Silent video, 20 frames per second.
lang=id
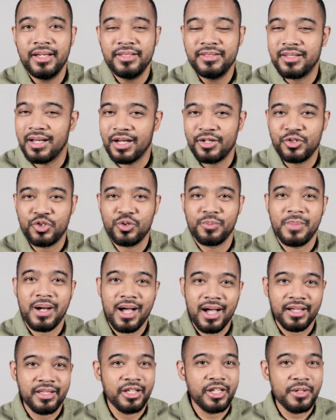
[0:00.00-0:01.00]
Jangan cuma
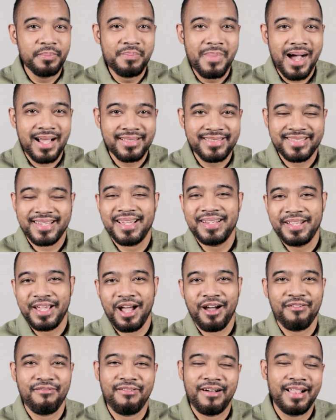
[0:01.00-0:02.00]
hanya dibaca,
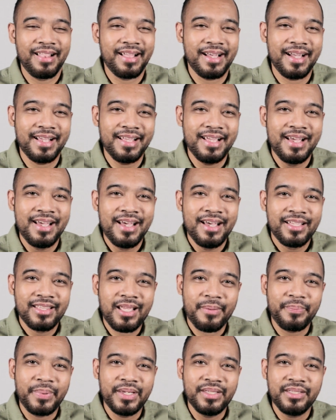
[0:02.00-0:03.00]
dihafalkan,
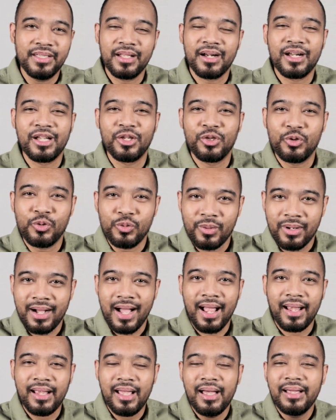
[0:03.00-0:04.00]
tapi
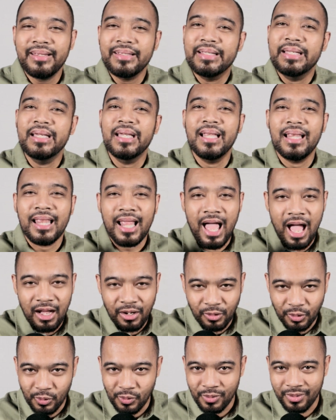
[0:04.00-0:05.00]
direnungkan,
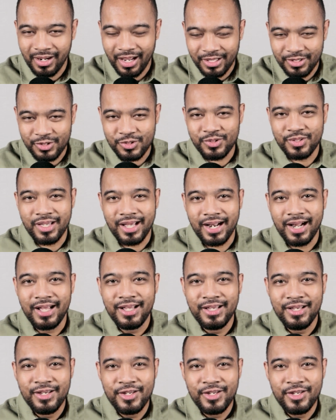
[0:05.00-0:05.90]
dilakukan saudara.